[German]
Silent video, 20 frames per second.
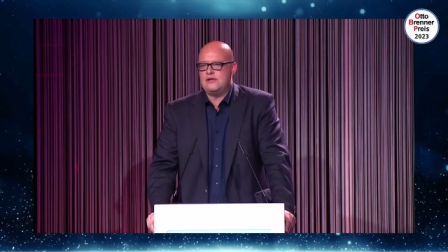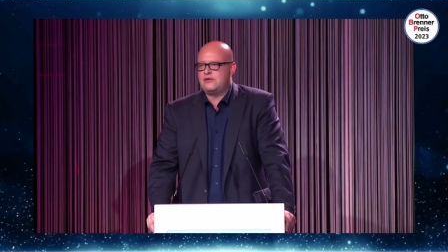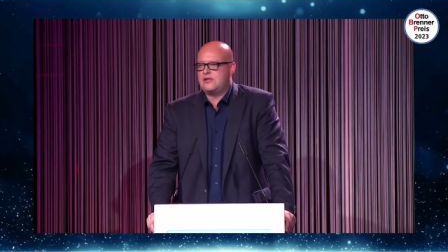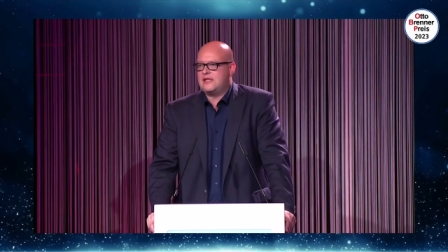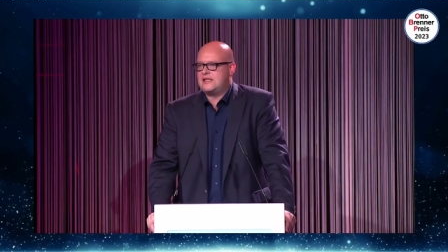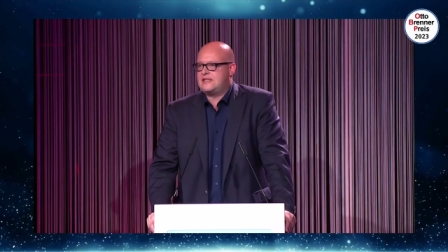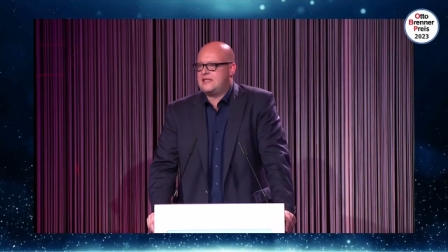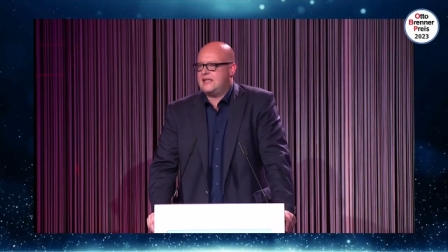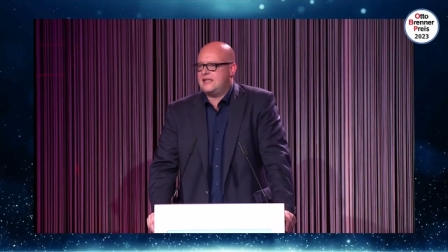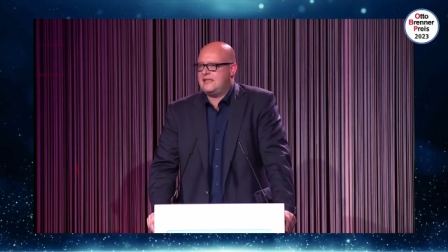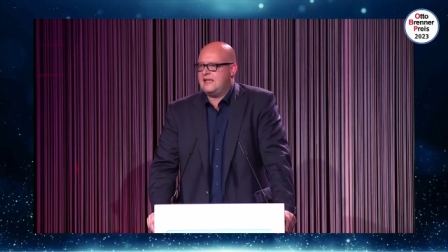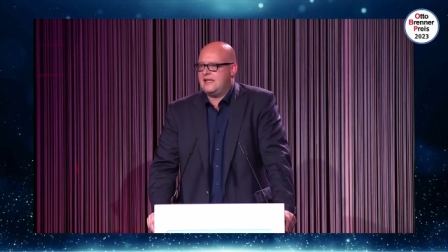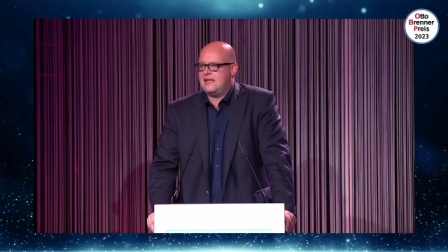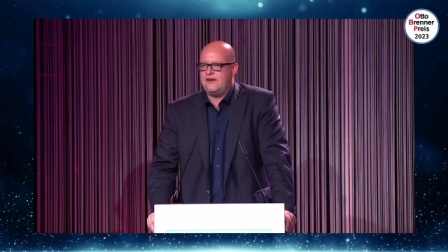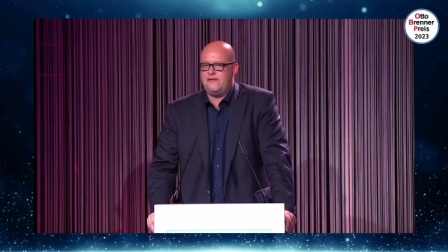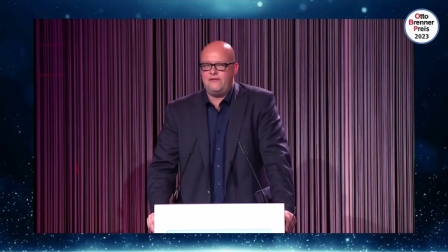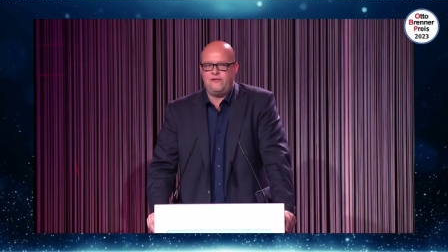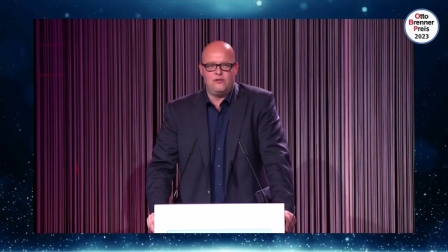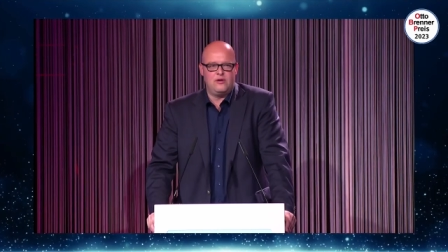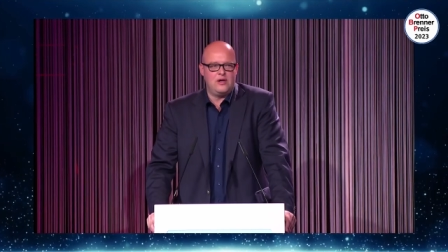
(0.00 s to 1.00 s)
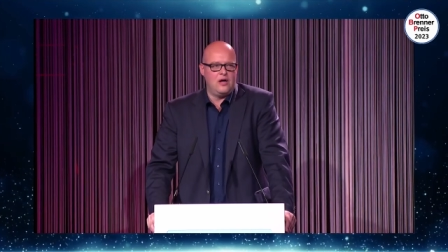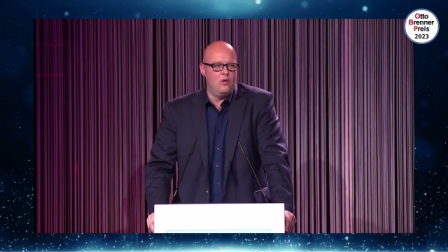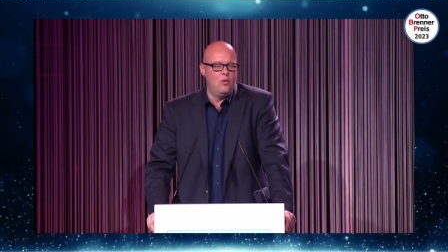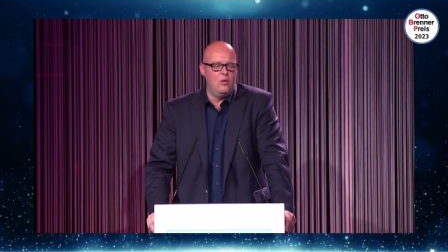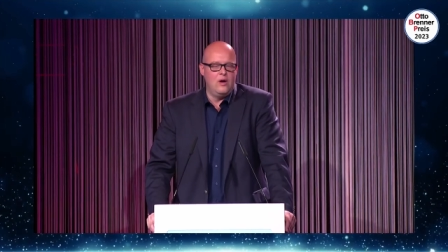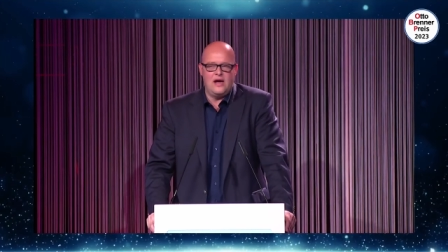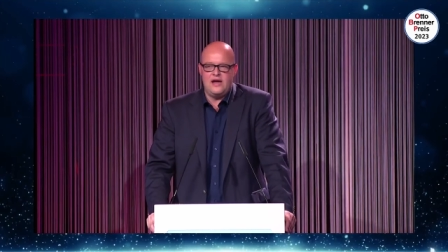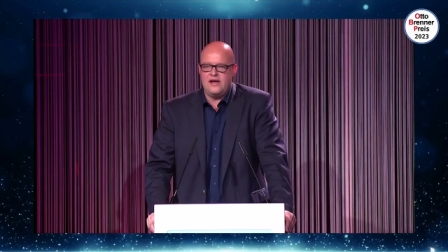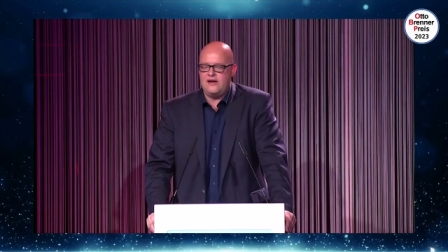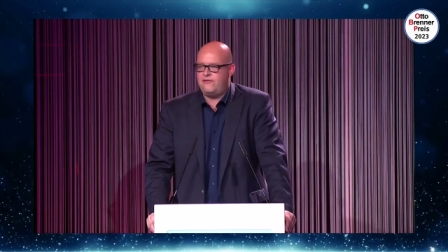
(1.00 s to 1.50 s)
oder ZDF oder
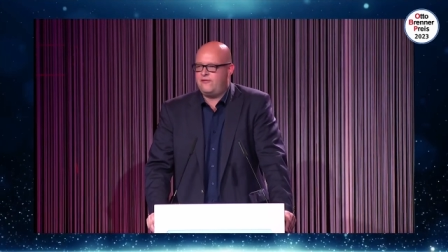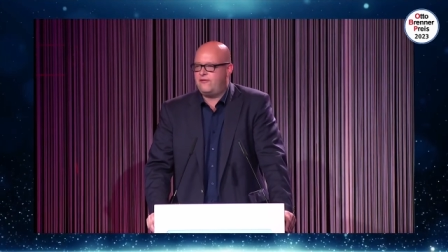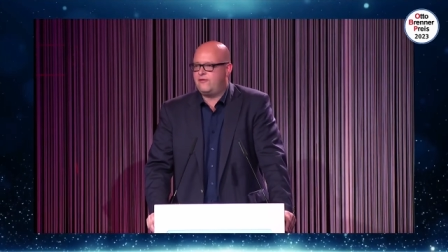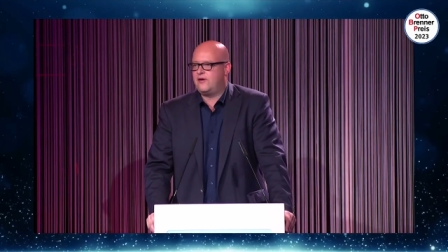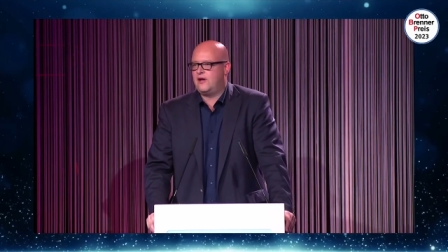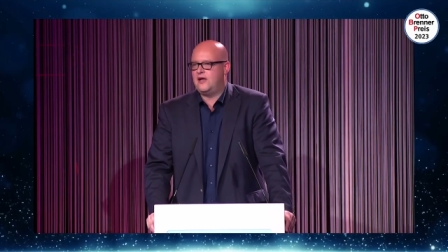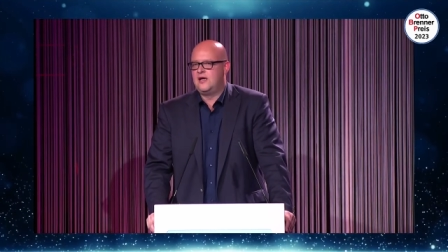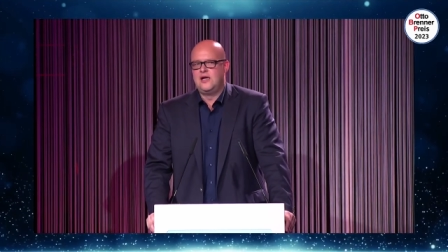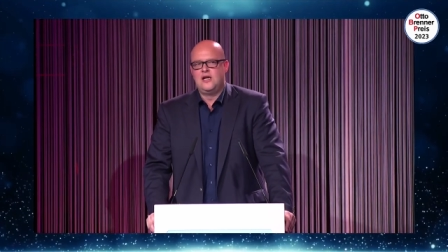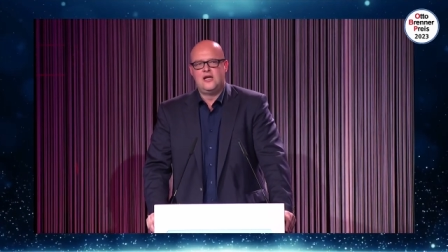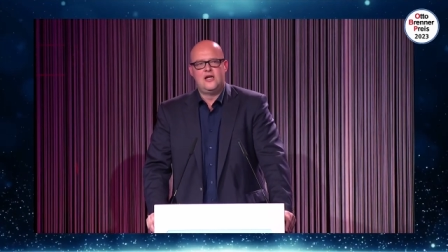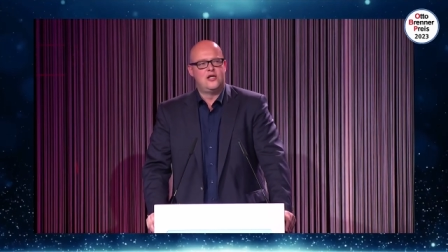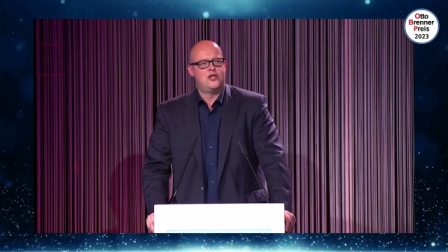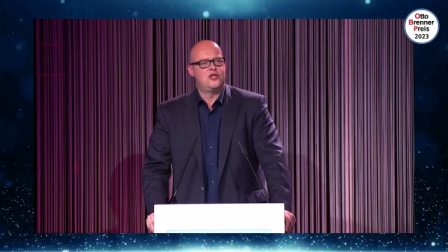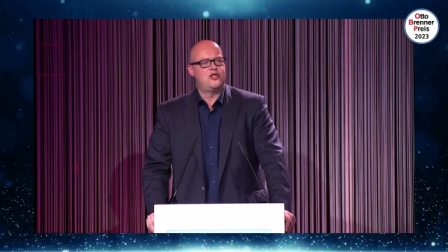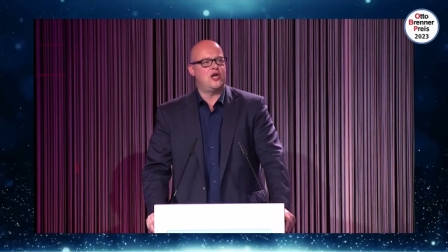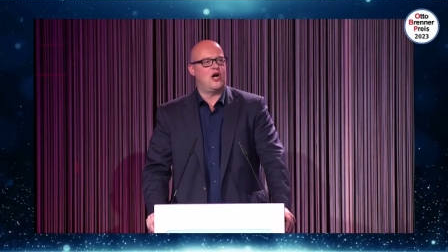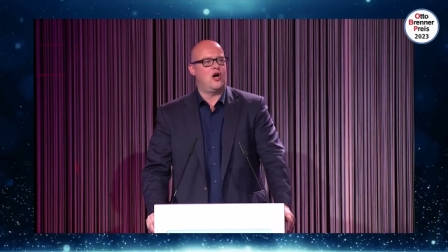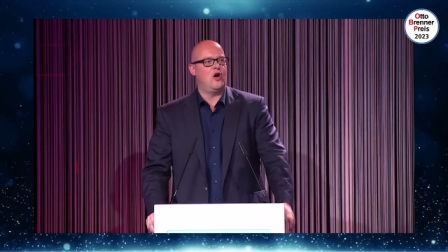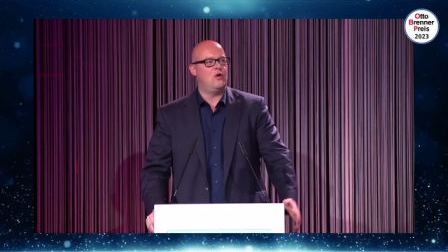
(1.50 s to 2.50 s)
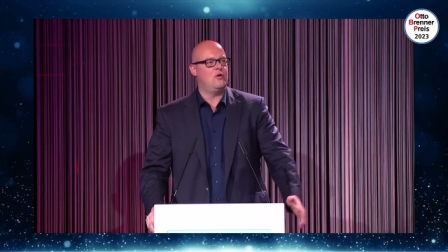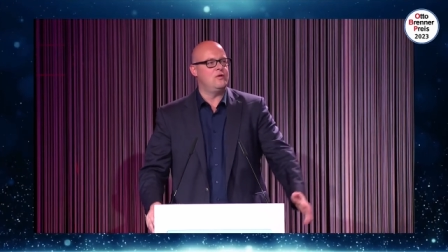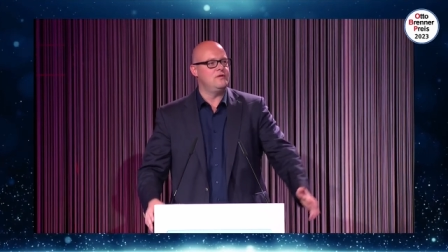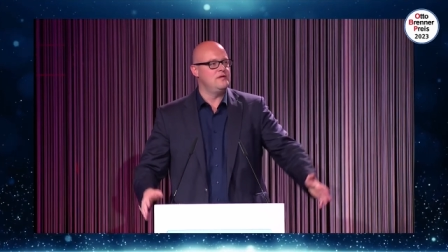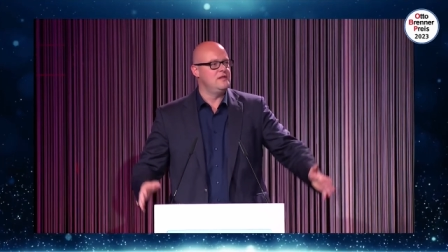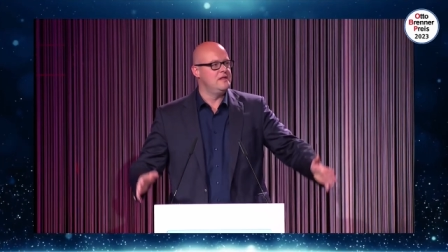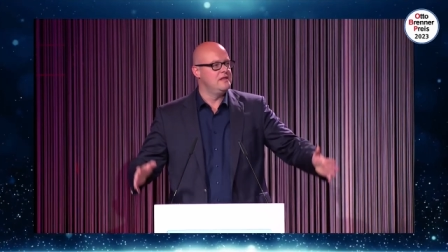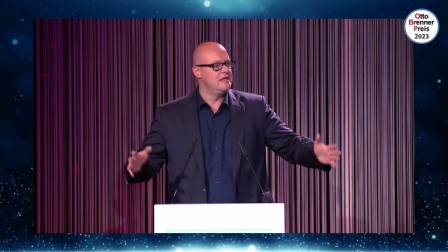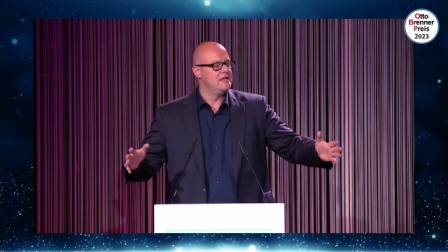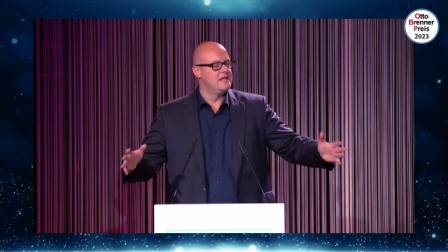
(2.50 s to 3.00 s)
ORF schauen,